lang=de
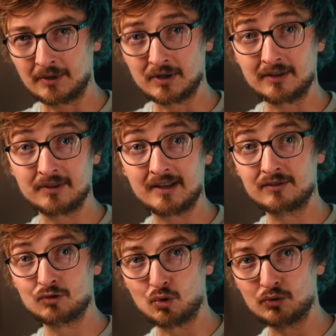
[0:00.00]
Dadurch hast du
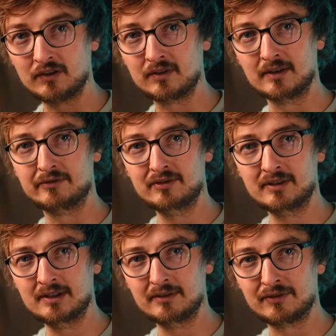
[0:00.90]
erstens große
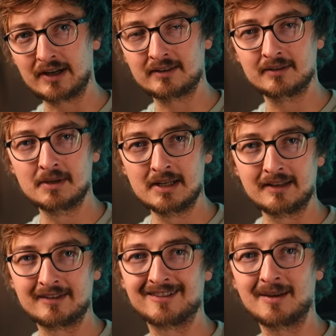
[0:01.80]
Synergieeffekte,
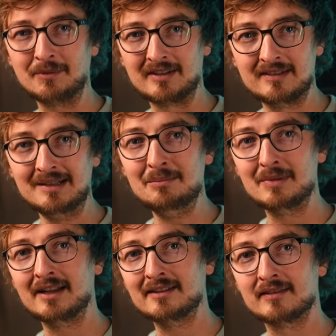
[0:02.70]
das gesamte Team
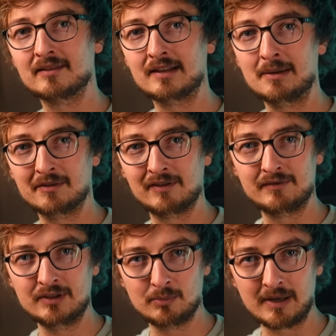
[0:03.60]
lernt das
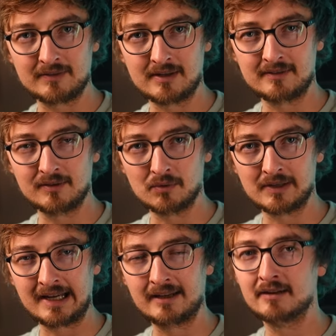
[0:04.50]
Themenfeld
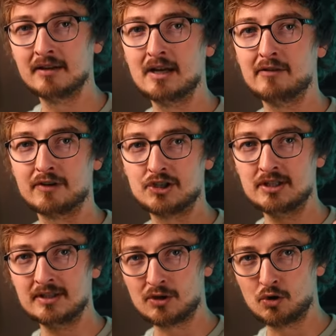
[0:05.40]
Videopersonalisierung kennen,
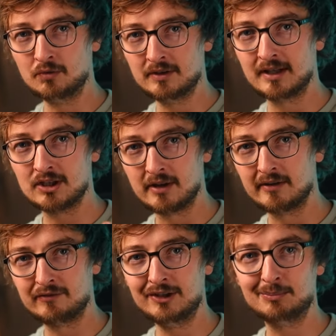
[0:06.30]
verschiedene Kundinnen
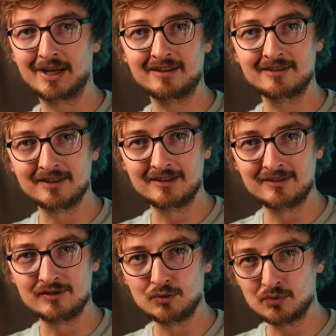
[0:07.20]
feedbacken dir
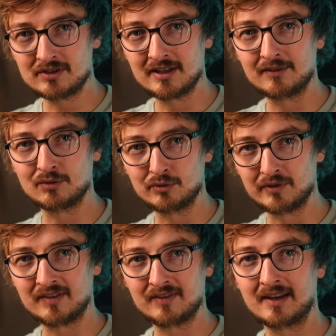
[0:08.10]
diesen Use Case und du
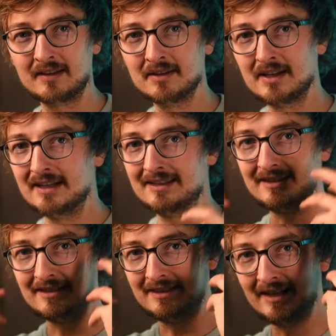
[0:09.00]
wirst sehen,
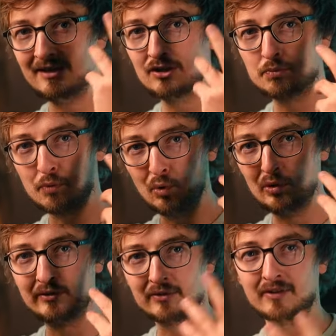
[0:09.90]
die Ideen
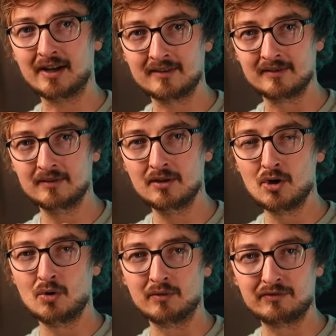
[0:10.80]
sprudeln und wachsen nutzen.
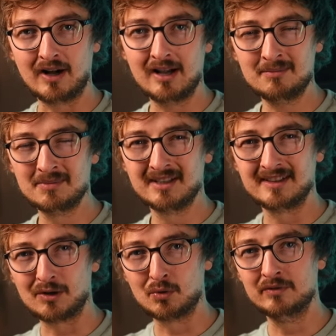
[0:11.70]
Und vor allem
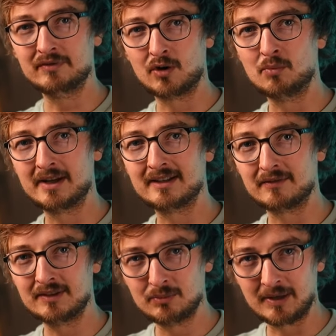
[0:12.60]
der Grund, warum man
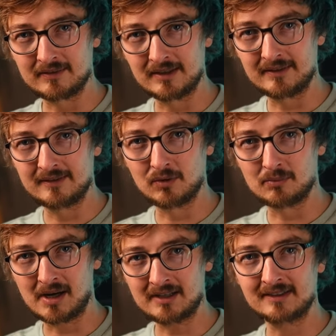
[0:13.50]
ja
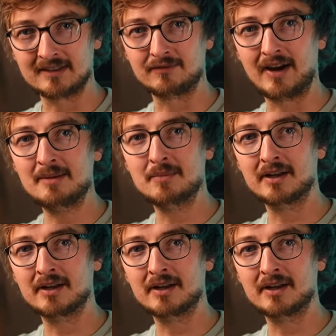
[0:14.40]
Videopersonalisierung macht, ist, weil